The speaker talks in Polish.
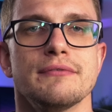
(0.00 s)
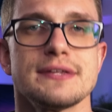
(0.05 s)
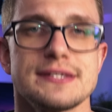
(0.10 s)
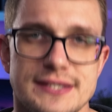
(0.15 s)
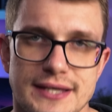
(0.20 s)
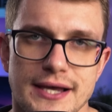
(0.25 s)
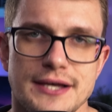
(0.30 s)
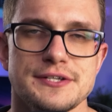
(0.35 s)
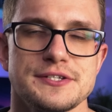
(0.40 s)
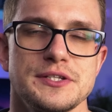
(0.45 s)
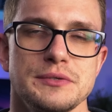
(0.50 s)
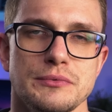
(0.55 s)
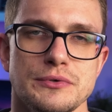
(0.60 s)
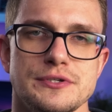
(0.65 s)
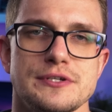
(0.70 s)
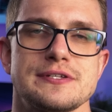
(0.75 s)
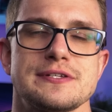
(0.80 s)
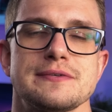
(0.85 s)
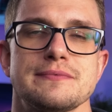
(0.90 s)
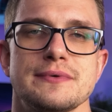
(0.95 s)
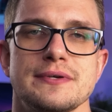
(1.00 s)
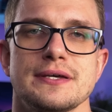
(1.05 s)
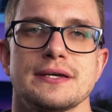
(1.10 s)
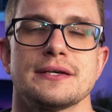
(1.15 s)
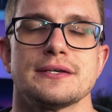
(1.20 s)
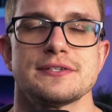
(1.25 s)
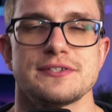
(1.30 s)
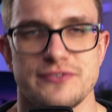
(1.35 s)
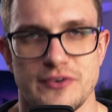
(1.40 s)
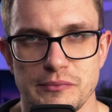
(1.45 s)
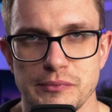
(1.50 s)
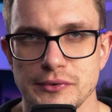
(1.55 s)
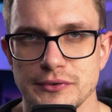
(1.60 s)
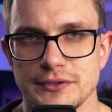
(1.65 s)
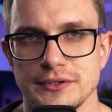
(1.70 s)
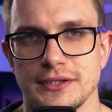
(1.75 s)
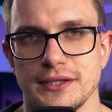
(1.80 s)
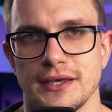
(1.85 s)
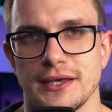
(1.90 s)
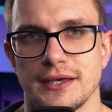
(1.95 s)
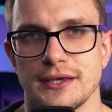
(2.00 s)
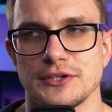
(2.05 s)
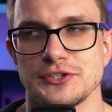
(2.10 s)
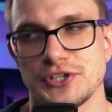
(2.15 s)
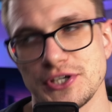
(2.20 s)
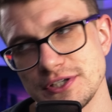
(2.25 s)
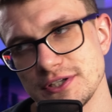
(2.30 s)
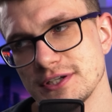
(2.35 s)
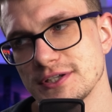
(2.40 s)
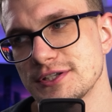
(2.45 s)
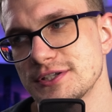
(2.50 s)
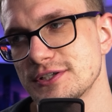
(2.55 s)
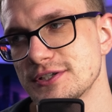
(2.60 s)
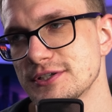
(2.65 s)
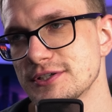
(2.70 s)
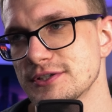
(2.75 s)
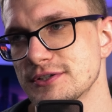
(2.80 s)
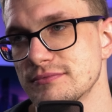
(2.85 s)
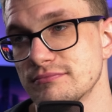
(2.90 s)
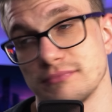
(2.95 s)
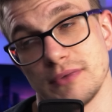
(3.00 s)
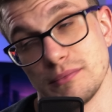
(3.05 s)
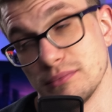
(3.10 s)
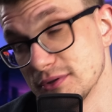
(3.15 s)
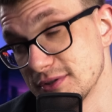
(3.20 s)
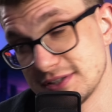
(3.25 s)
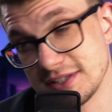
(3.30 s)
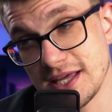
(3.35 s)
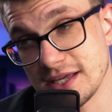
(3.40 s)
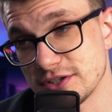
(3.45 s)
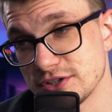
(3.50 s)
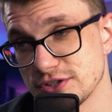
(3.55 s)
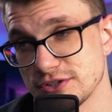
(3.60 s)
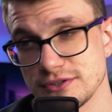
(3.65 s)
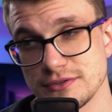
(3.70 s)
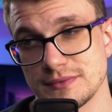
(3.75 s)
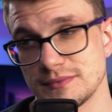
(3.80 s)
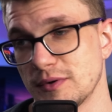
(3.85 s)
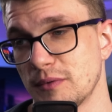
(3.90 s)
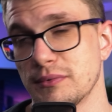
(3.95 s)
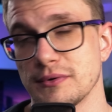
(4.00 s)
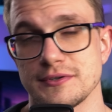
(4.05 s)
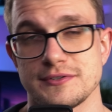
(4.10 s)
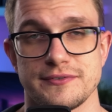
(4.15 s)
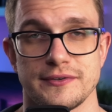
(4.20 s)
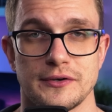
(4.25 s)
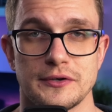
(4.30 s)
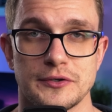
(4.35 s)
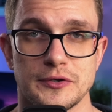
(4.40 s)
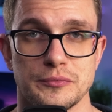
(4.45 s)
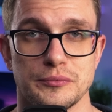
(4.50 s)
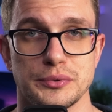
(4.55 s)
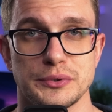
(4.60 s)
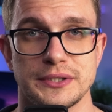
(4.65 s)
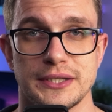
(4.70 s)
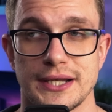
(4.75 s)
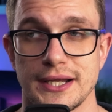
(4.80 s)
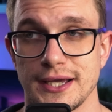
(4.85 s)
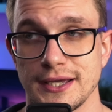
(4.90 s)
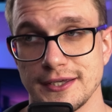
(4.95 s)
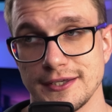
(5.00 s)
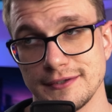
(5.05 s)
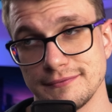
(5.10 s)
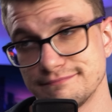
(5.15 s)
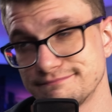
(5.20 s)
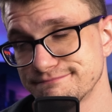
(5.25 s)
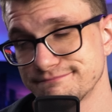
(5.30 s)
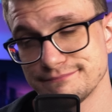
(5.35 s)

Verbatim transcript: więc każdy może sobie swobodnie siedzieć albo stać obok swojego komputera i